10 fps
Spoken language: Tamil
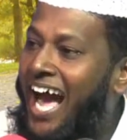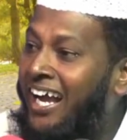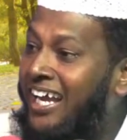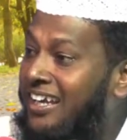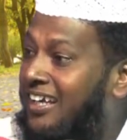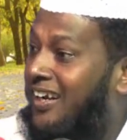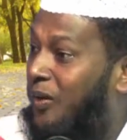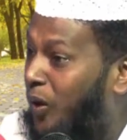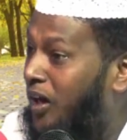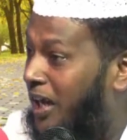நாங்கள்
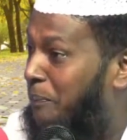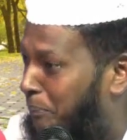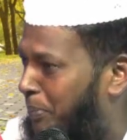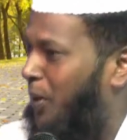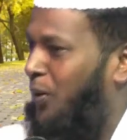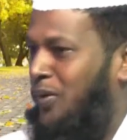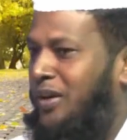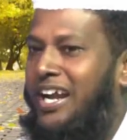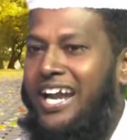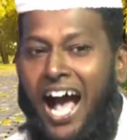இருக்கிற கொள்கை பியோ
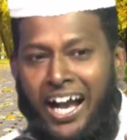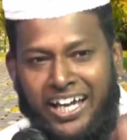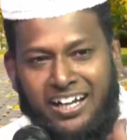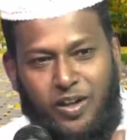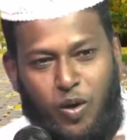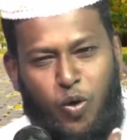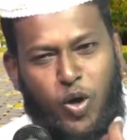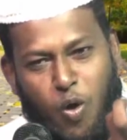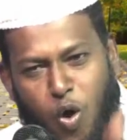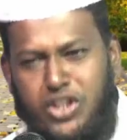நாங்கள் இருக்கிற
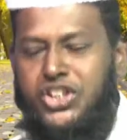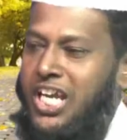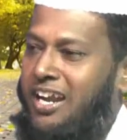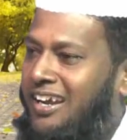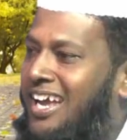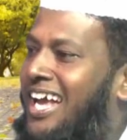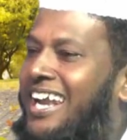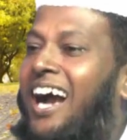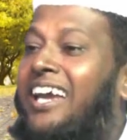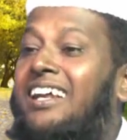கொள்கை ஒரிஜினல்
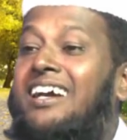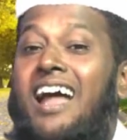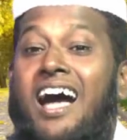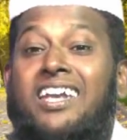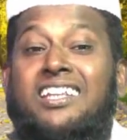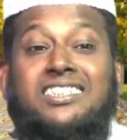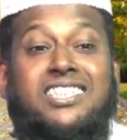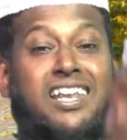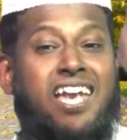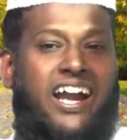நாங்கள் இருக்கிற அக்கீதா
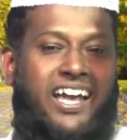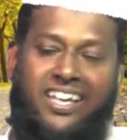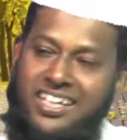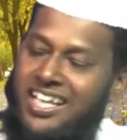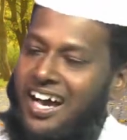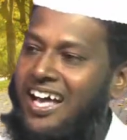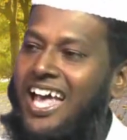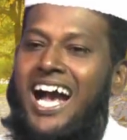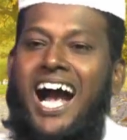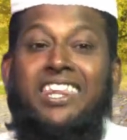சரியான அக்கீதா
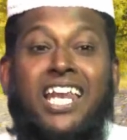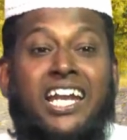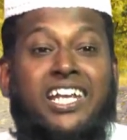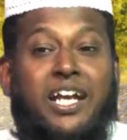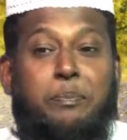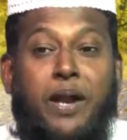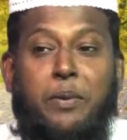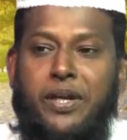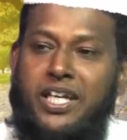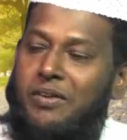அதில் நீங்கள்
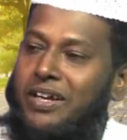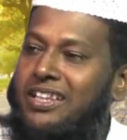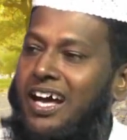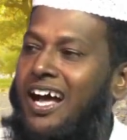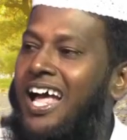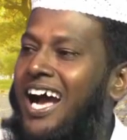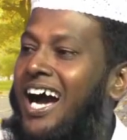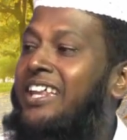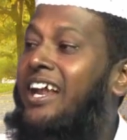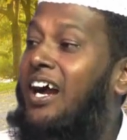பிளப்பிடிக்க வந்தால்
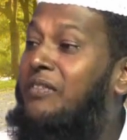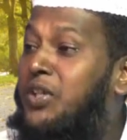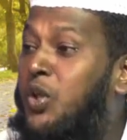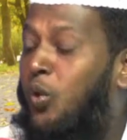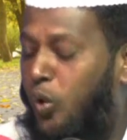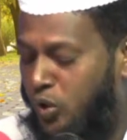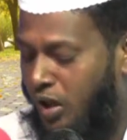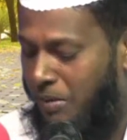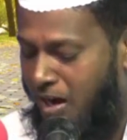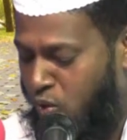அதை நாங்கள் விட்டு
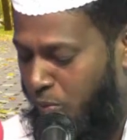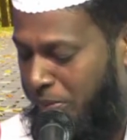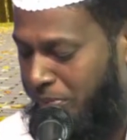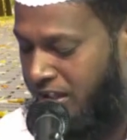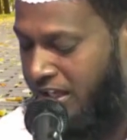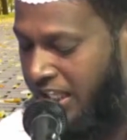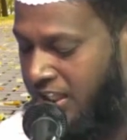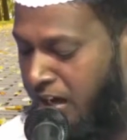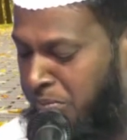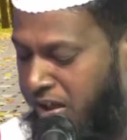கொடுக்க மாட்டோம் என்பதை
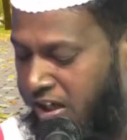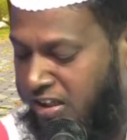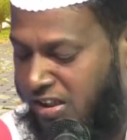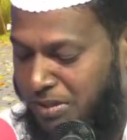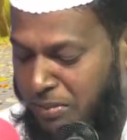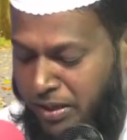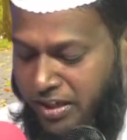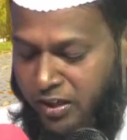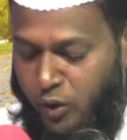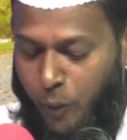அந்த அன்பர்களுக்கும்
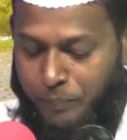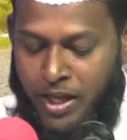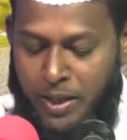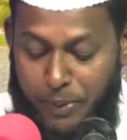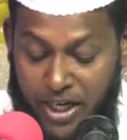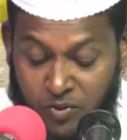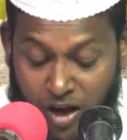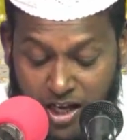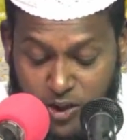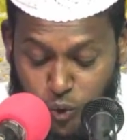நண்பர்களுக்கும்
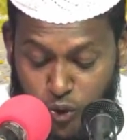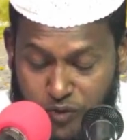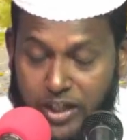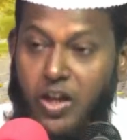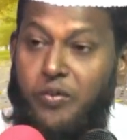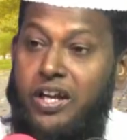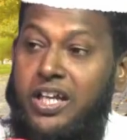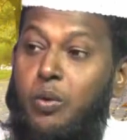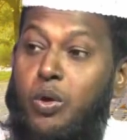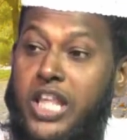பணிவாக சொல்லி வைக்க
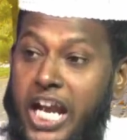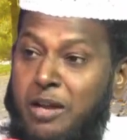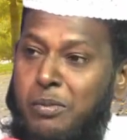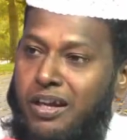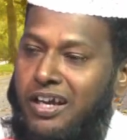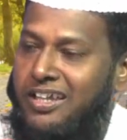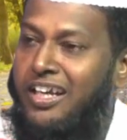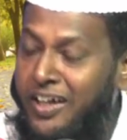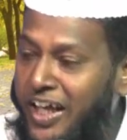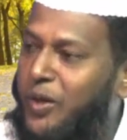வேண்டிய ஒரு தருணம் இருக்கிறது
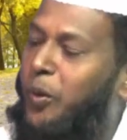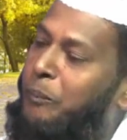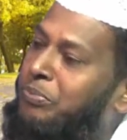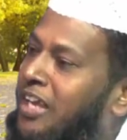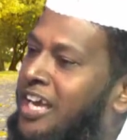இன்றைக்கும்